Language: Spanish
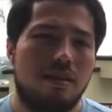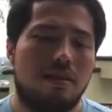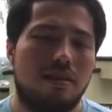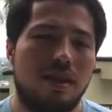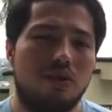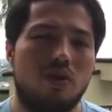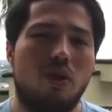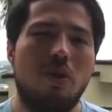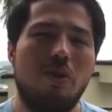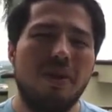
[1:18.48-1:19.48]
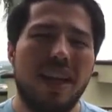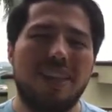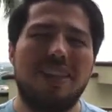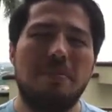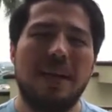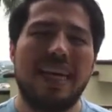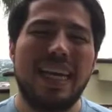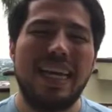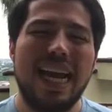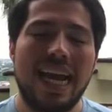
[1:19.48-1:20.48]
Si tan solo pudieras
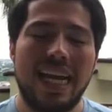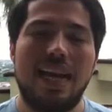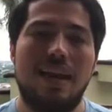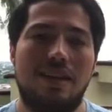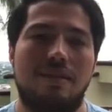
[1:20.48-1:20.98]
imaginarla,